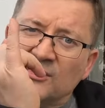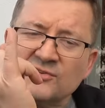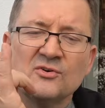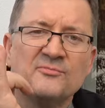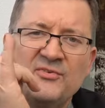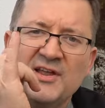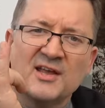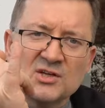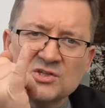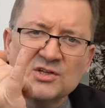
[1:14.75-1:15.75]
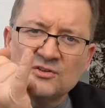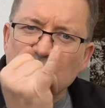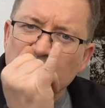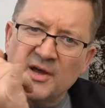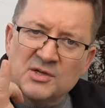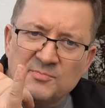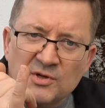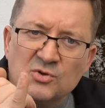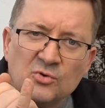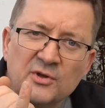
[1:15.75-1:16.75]
also Pflegeschnitt zum
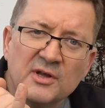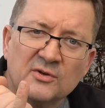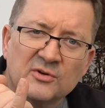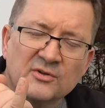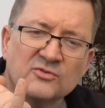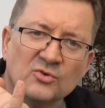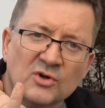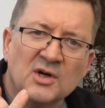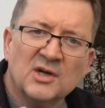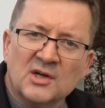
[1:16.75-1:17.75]
Beispiel, Tuyen oder so.